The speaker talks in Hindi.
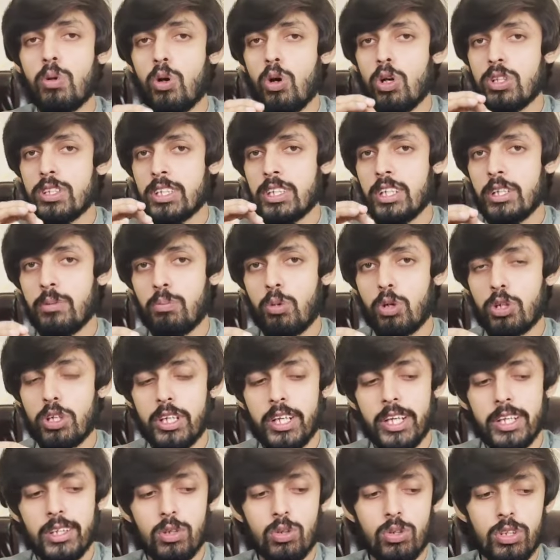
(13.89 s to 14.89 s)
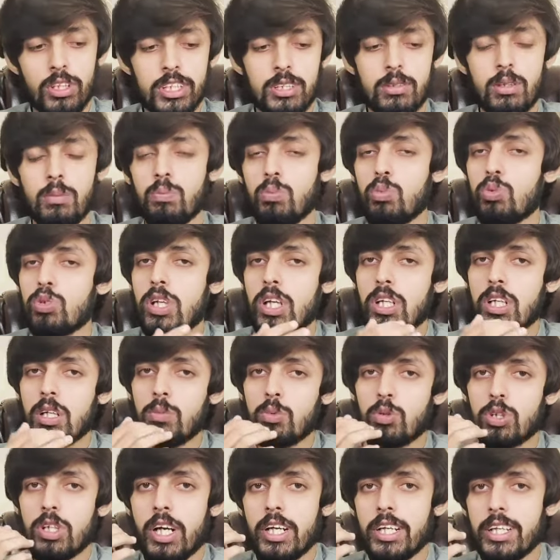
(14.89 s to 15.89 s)
बहुत ज़्यादा इंपॉर्टेंट है क्योंकि इसमें पूरा का
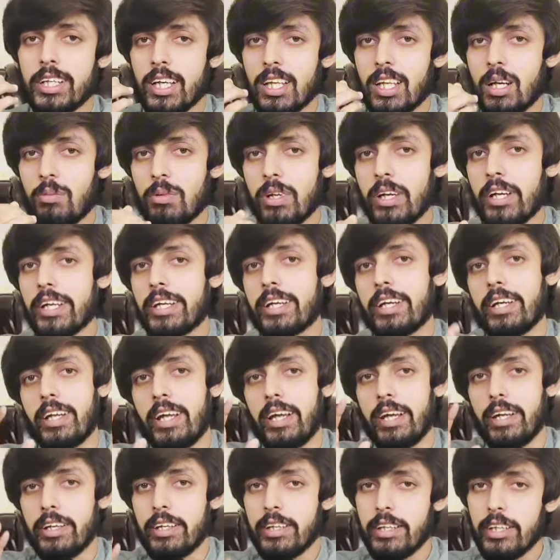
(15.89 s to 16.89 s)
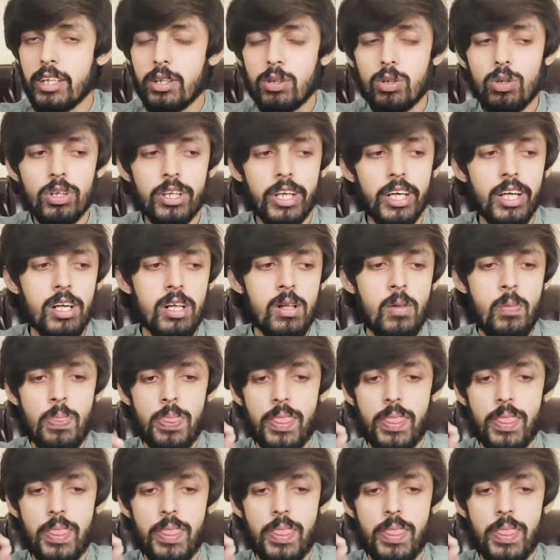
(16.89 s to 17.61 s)
पूरा आर्टिकल हमने लिखना है ठीक हो गया